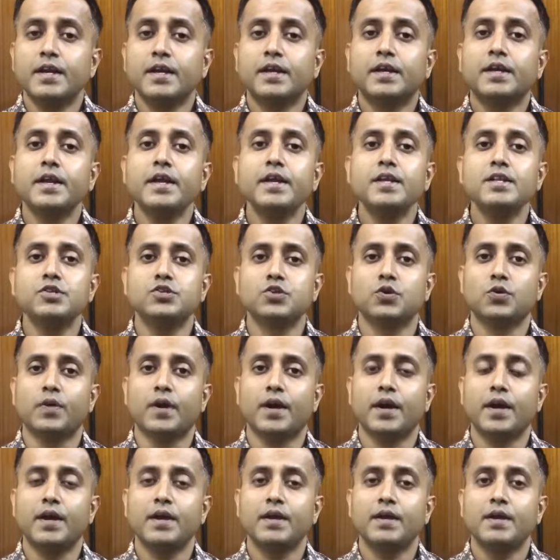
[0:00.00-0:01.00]
ये
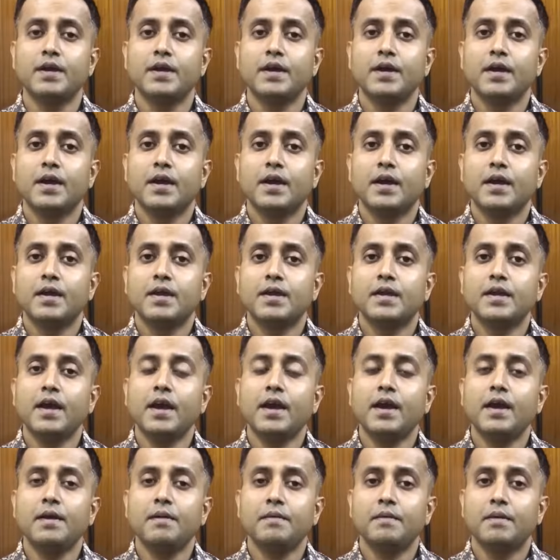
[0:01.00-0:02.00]
लिग्निन जो है
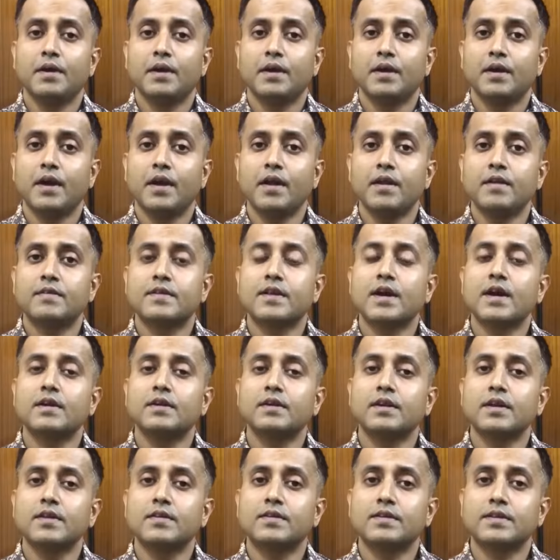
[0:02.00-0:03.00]
ये
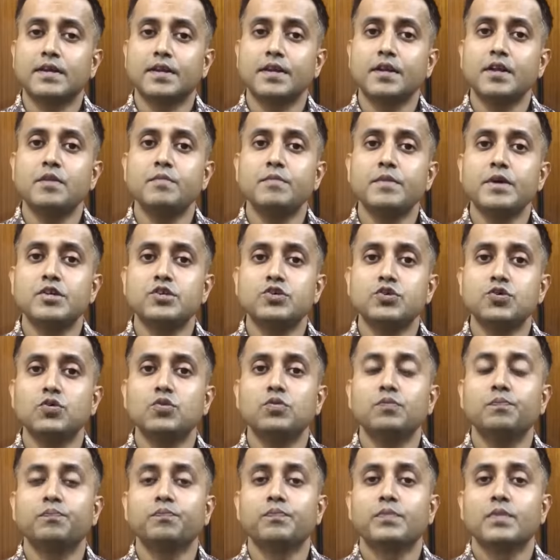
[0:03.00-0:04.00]
इंसान की शरीर
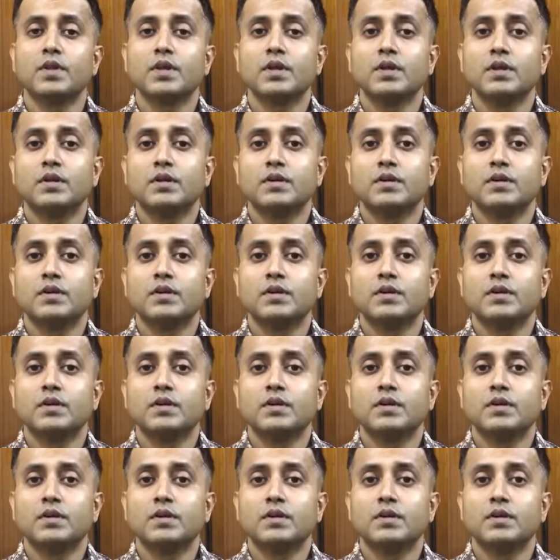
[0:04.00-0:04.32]
में जो